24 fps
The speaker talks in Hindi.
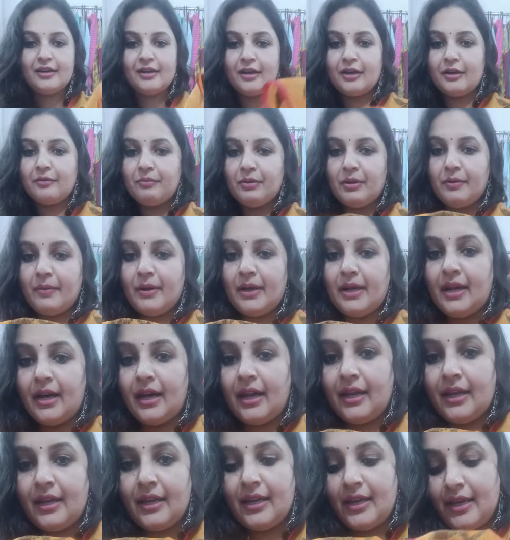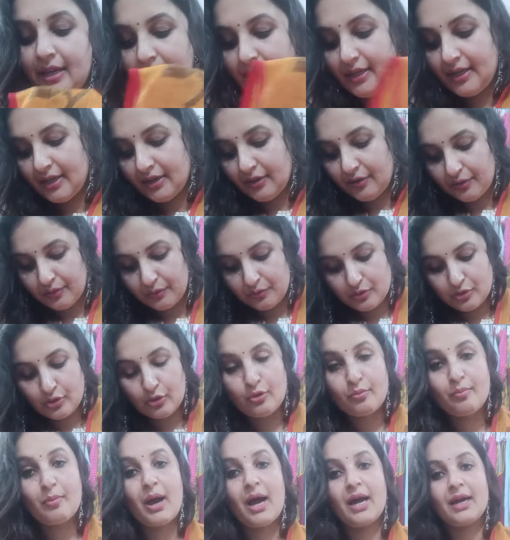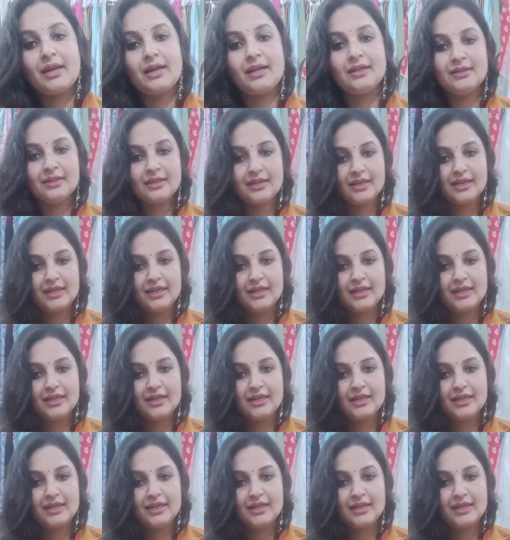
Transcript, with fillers: गर्मी में डालने के लिए और कुछ लोग मांग रहे थे